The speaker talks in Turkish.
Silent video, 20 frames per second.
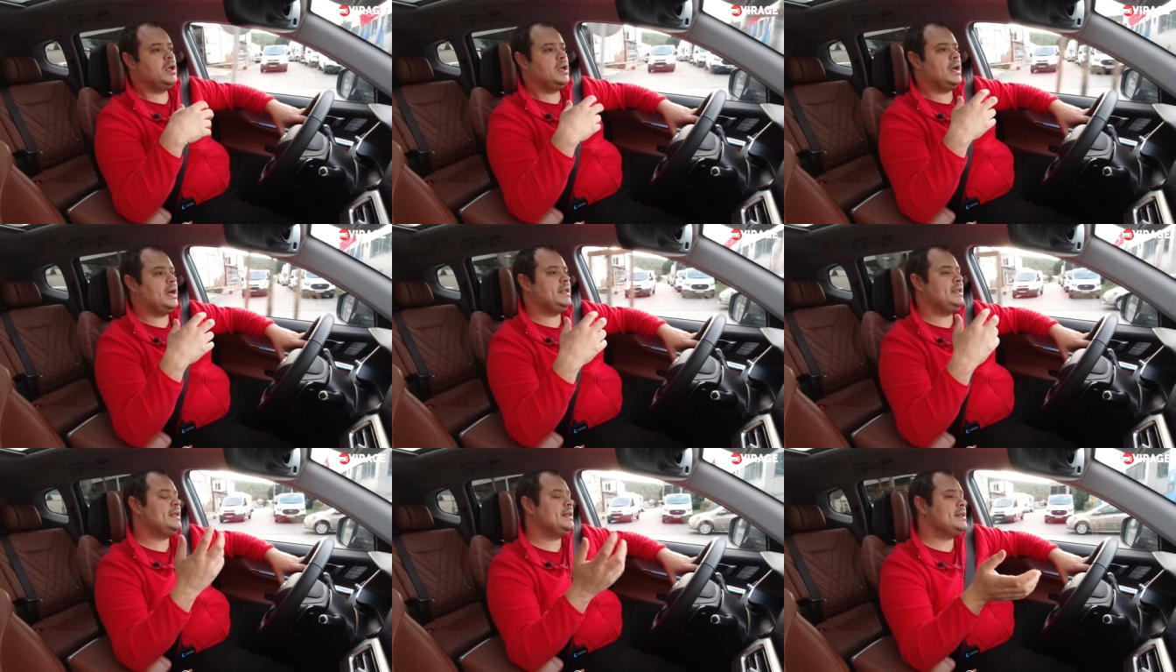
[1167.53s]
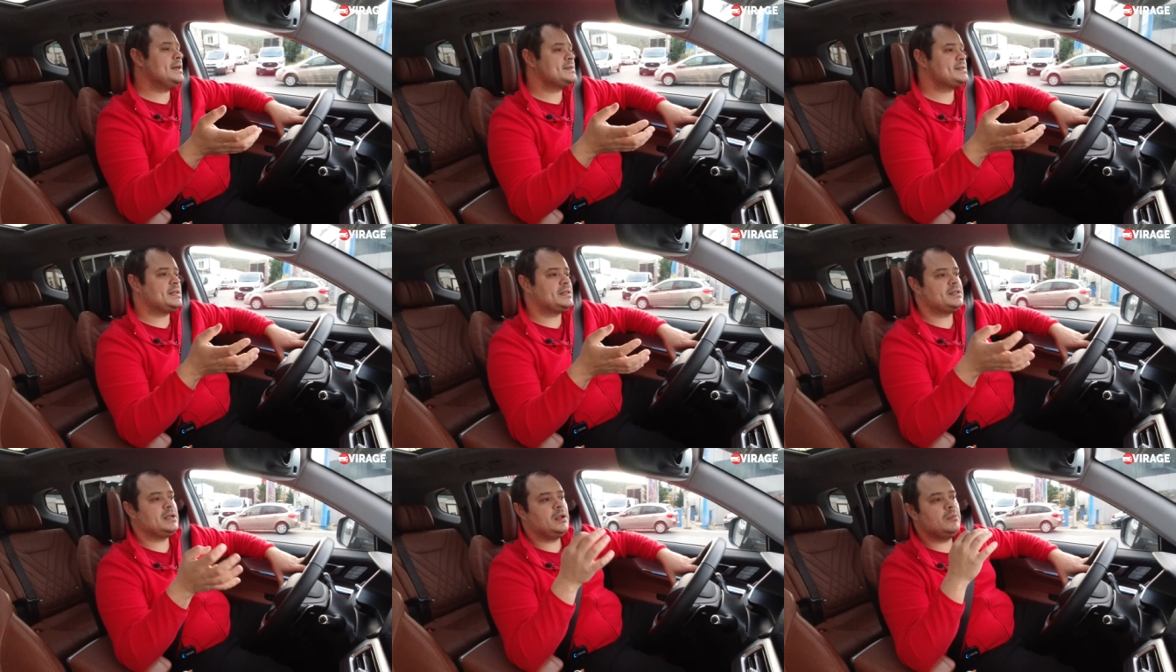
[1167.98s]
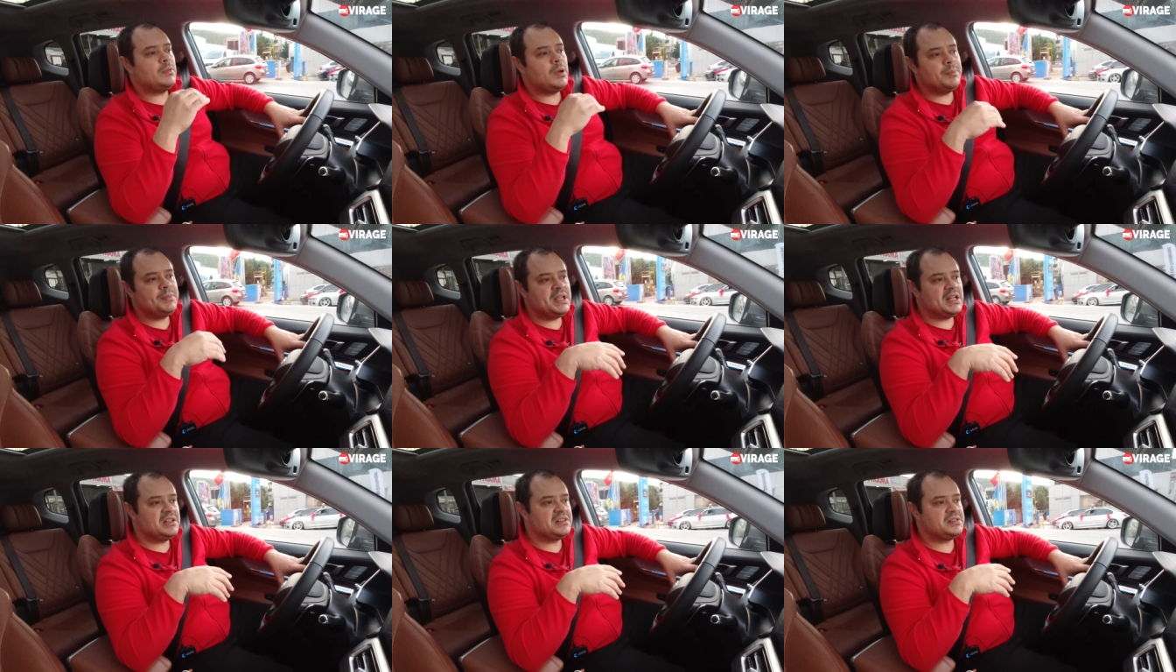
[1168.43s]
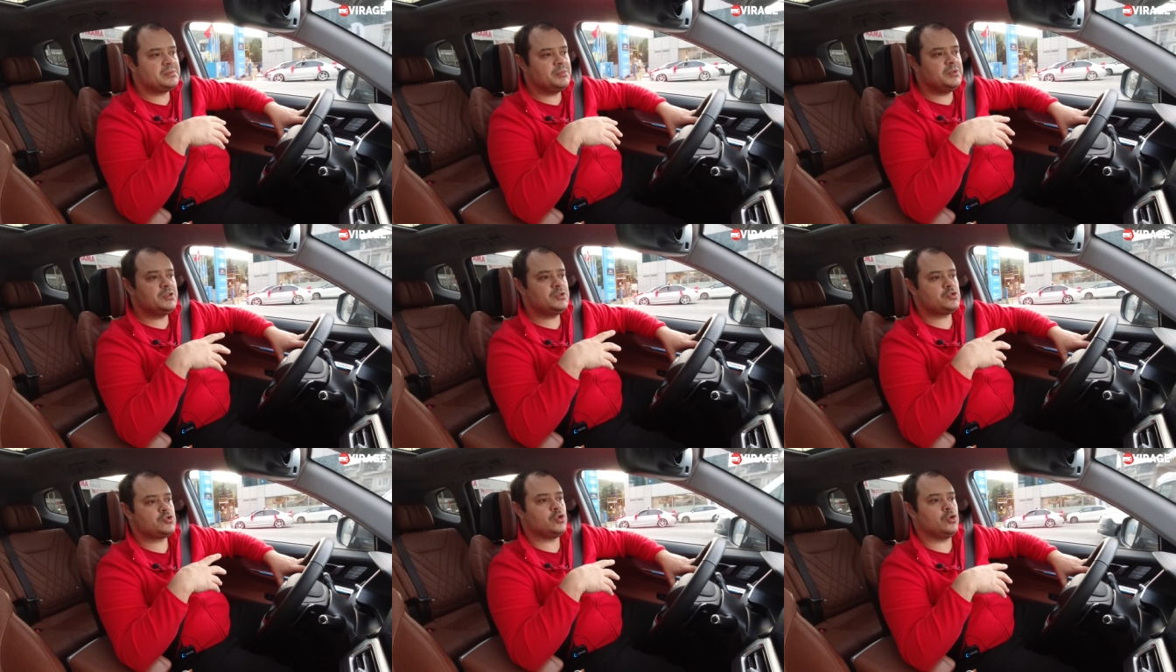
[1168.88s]
Yani neden satın almam?
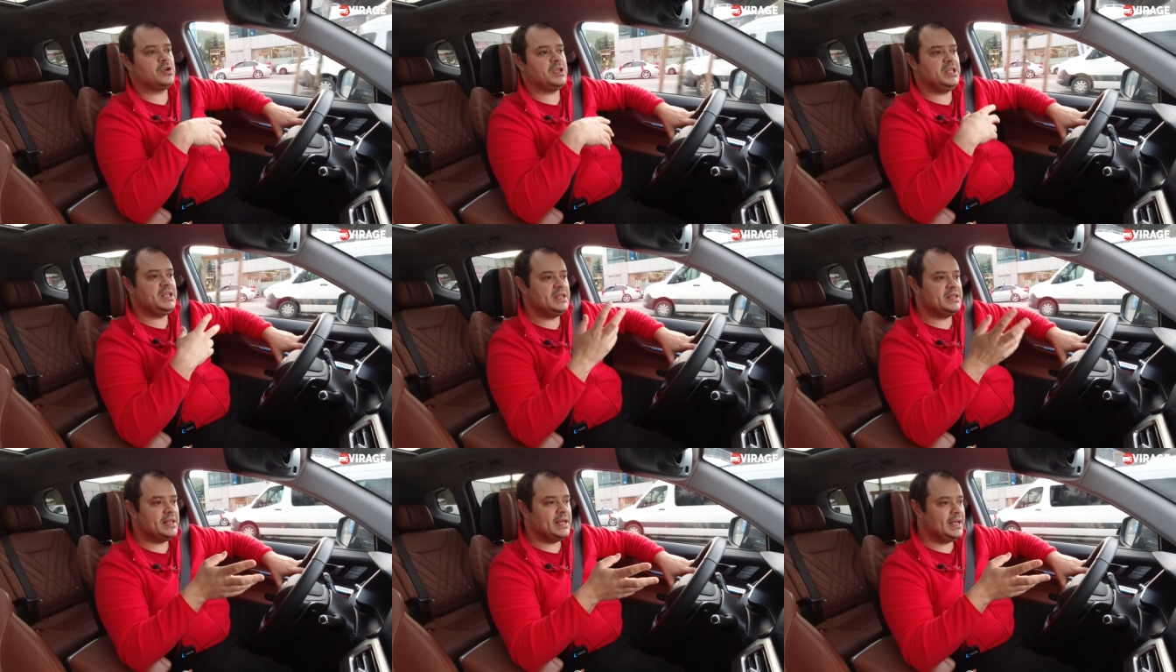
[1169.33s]
Yalıtımı çok iyi